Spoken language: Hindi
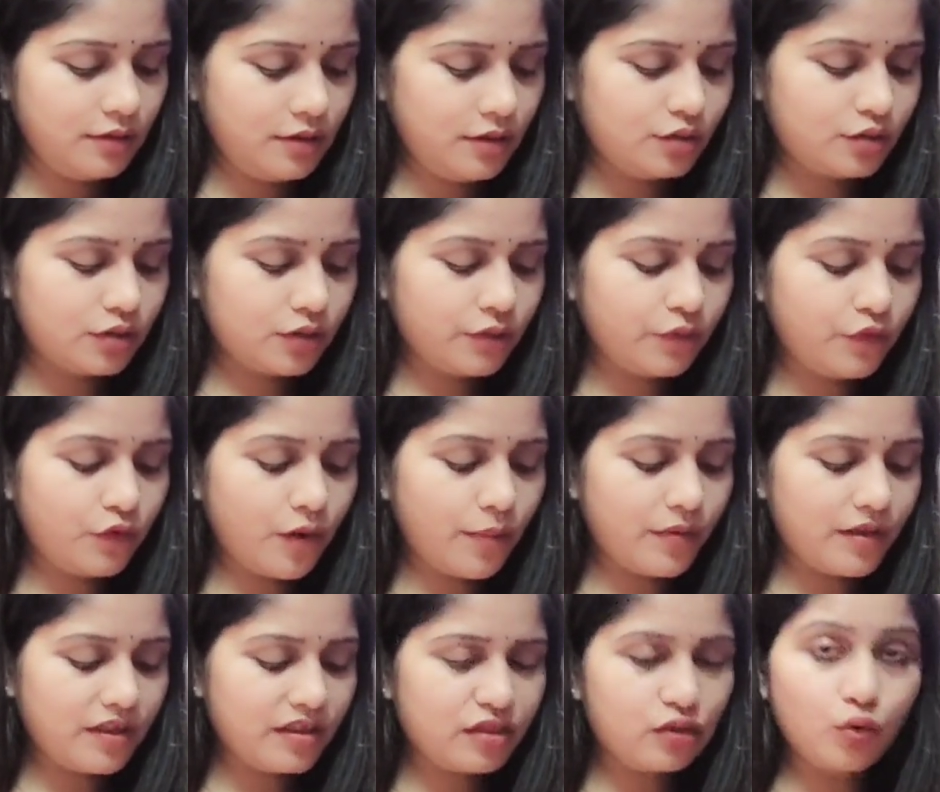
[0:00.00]
जब वो
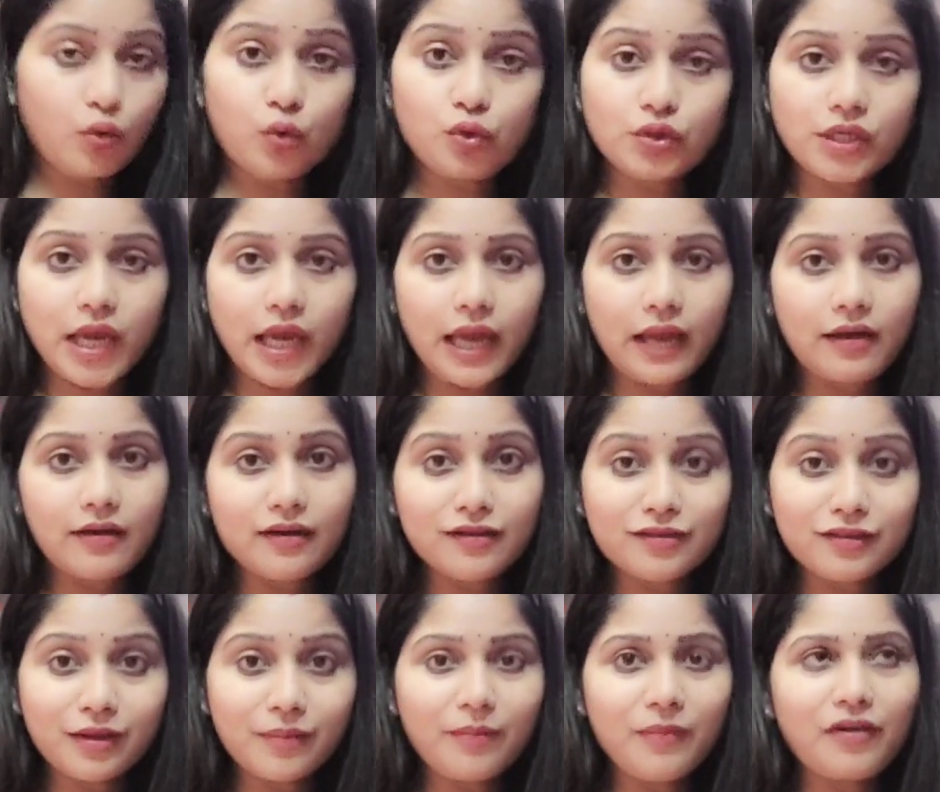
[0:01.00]
अभी सो जाएगा ना
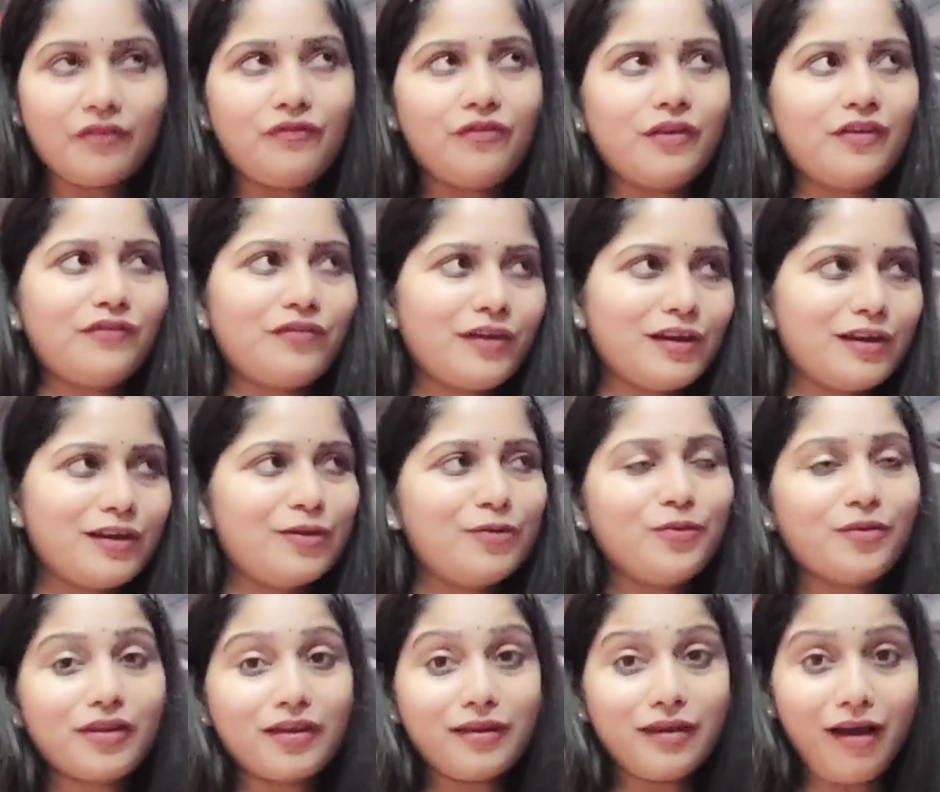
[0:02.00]
तब मैं फ्री फील
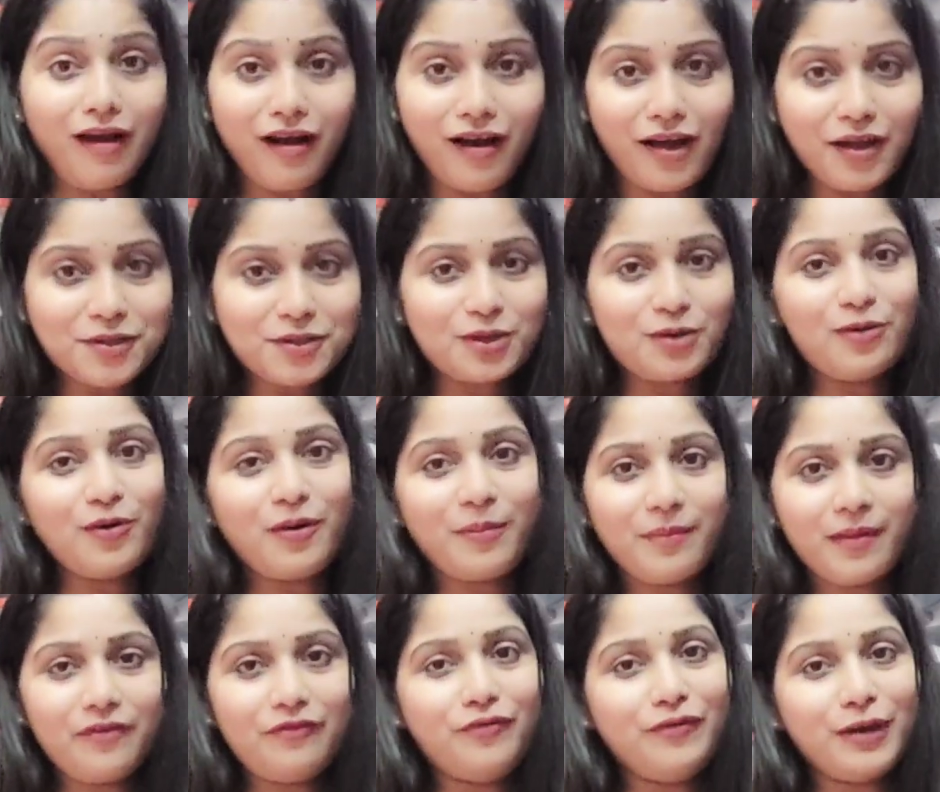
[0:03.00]
करूंगी कि हाँ चलो अब
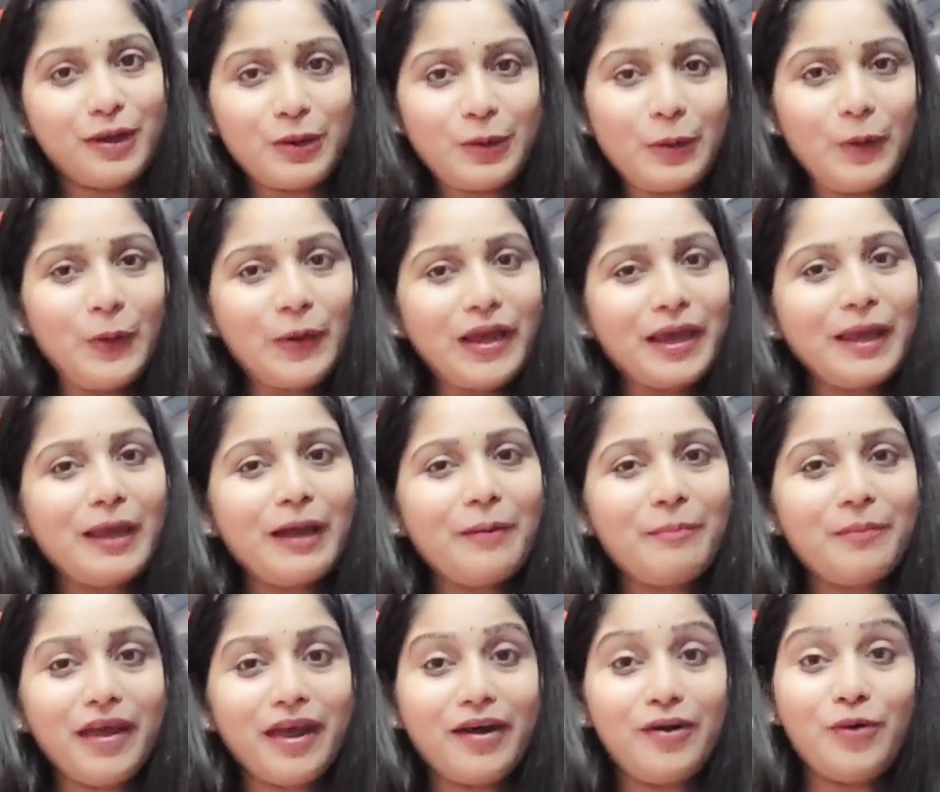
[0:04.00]
मैं फ्री हो गई अब
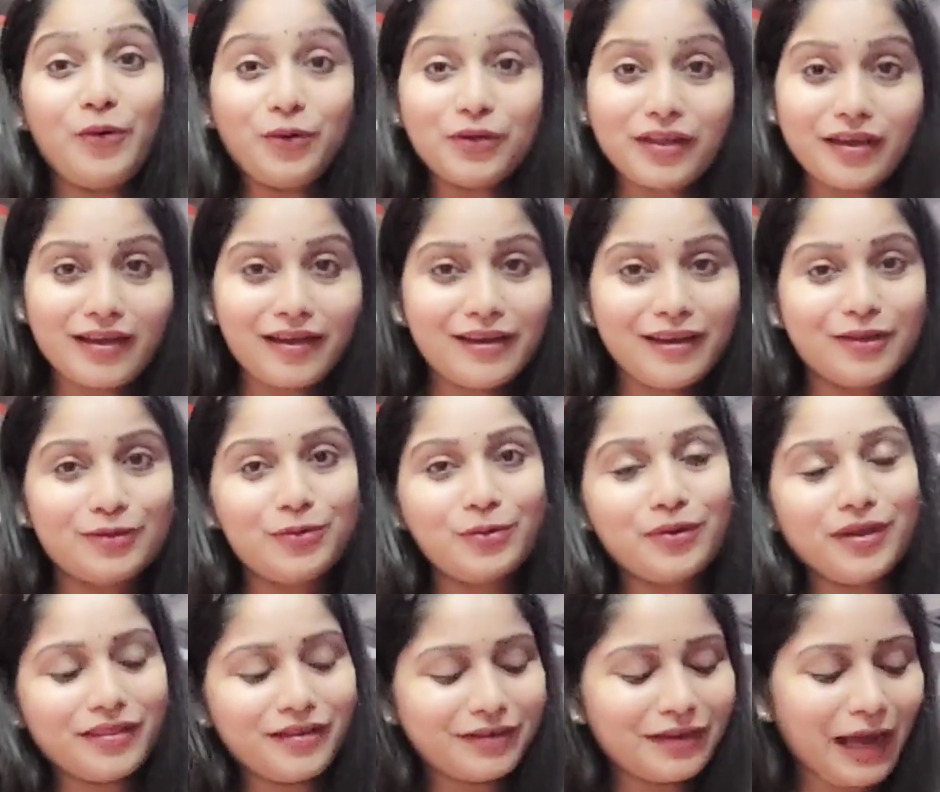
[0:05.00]
मैं खुद के लिए
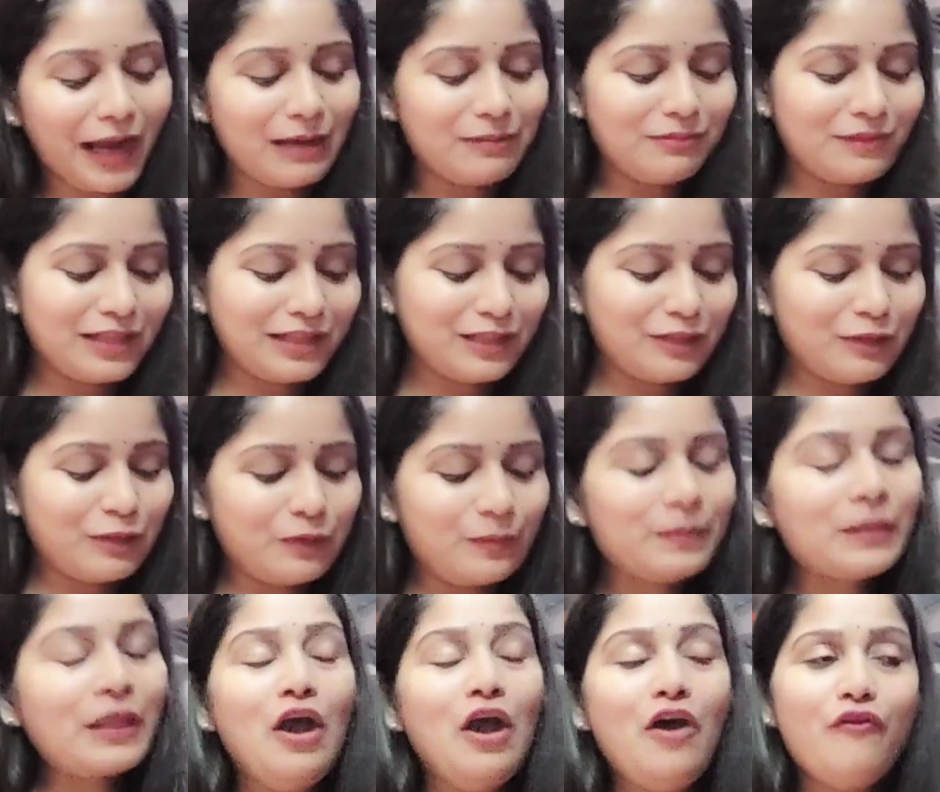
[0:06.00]
थोड़ा सा टाइम देती हूँ
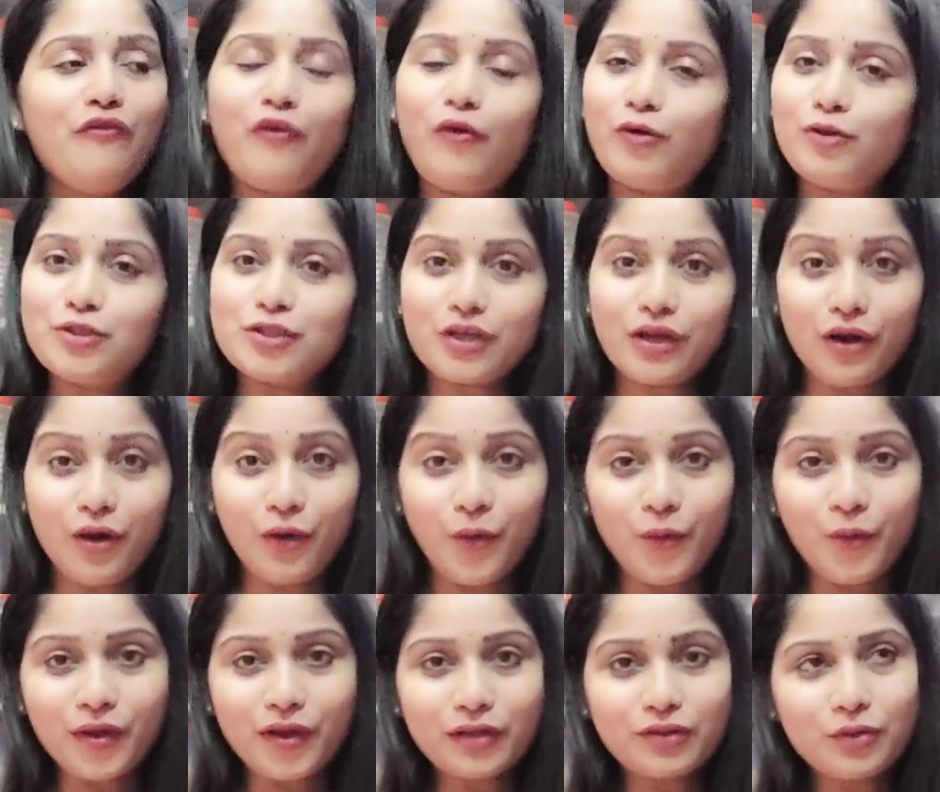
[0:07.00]
फ़ोन
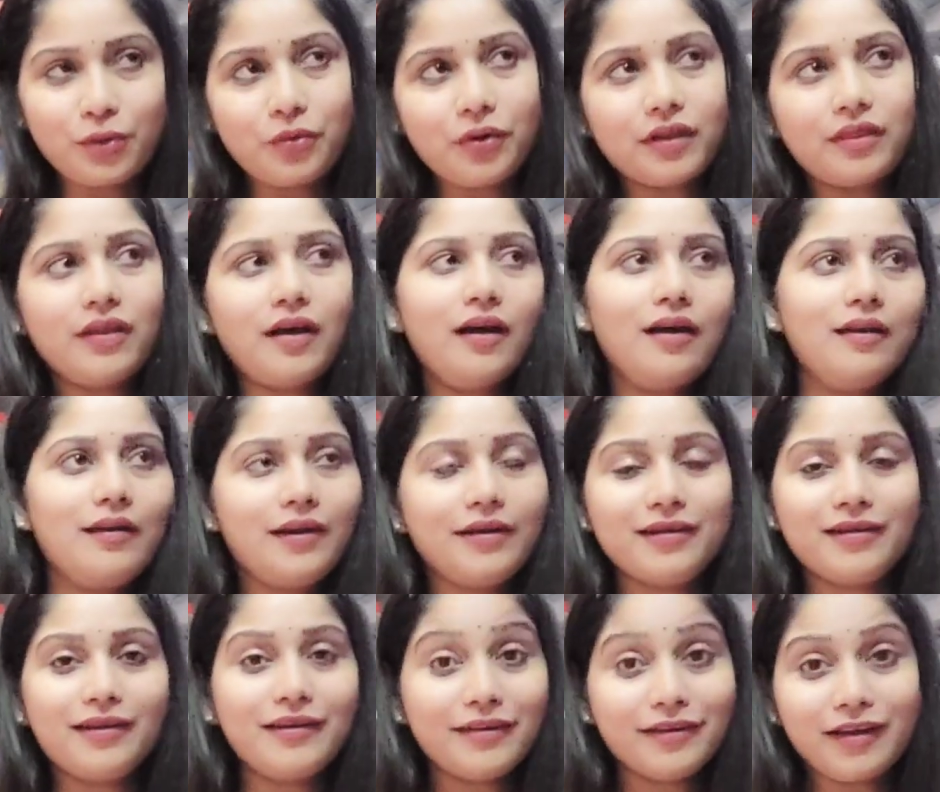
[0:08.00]
चलाऊँगी थोड़ा सा
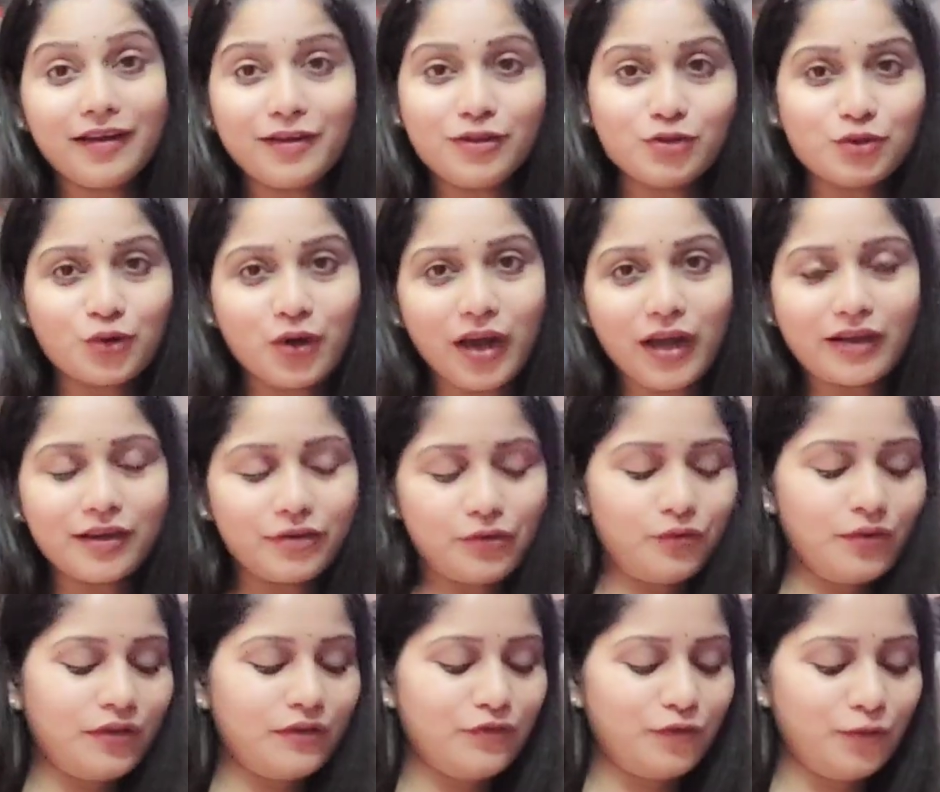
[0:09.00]
लेटे लेटे ना इन्जॉय
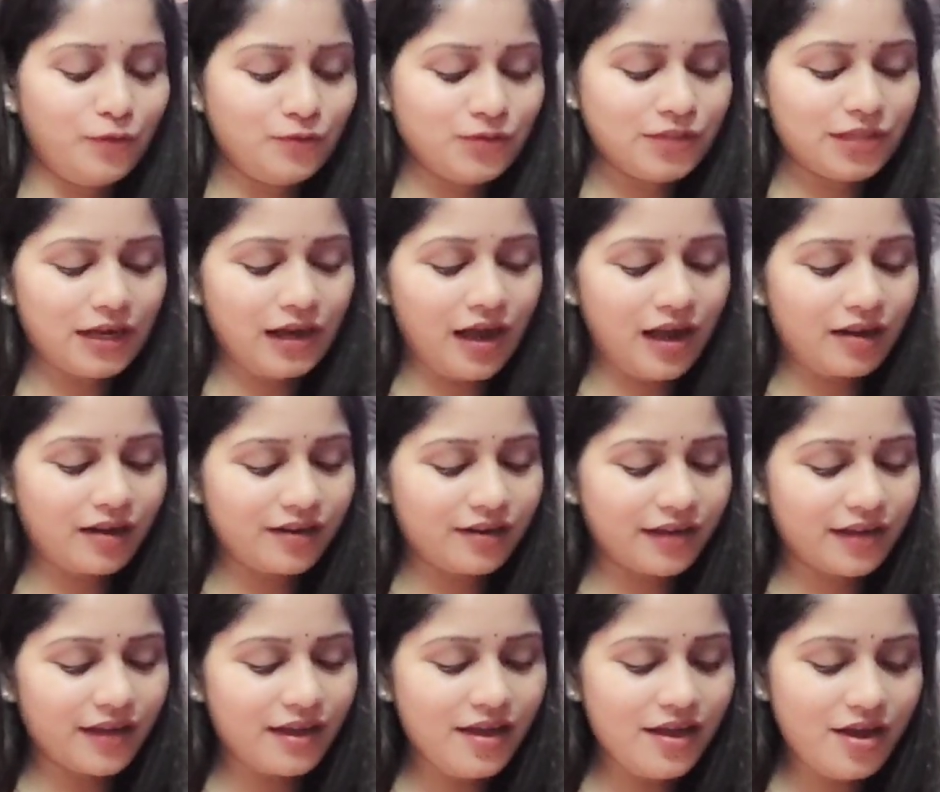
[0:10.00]
करूँगी फ़ोन चला
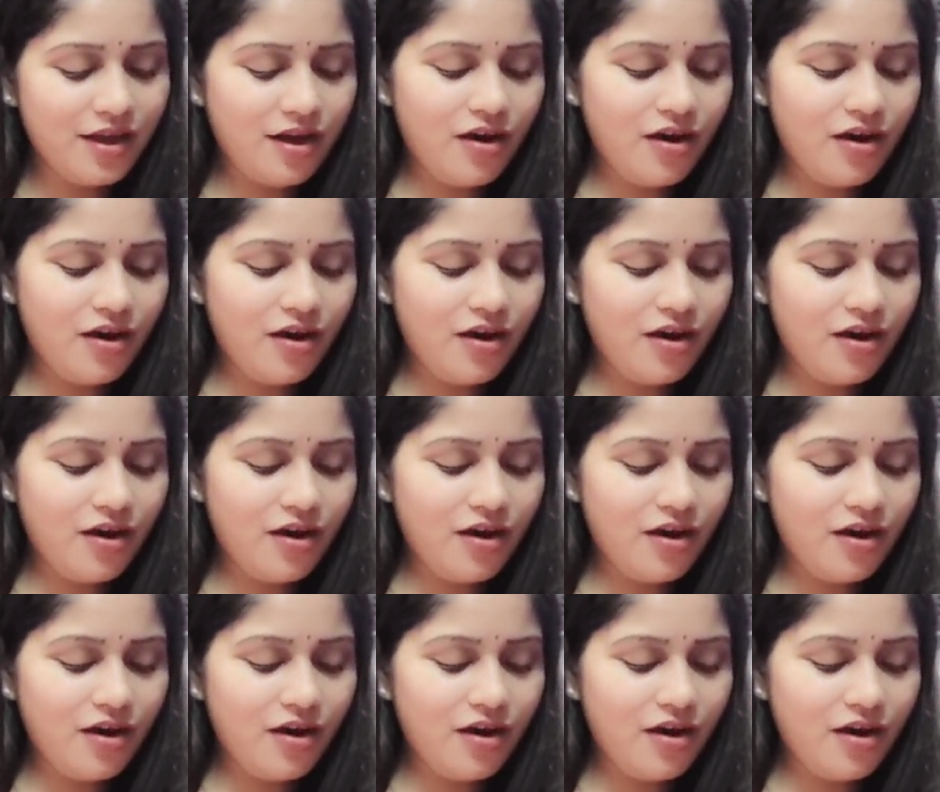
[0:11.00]
करके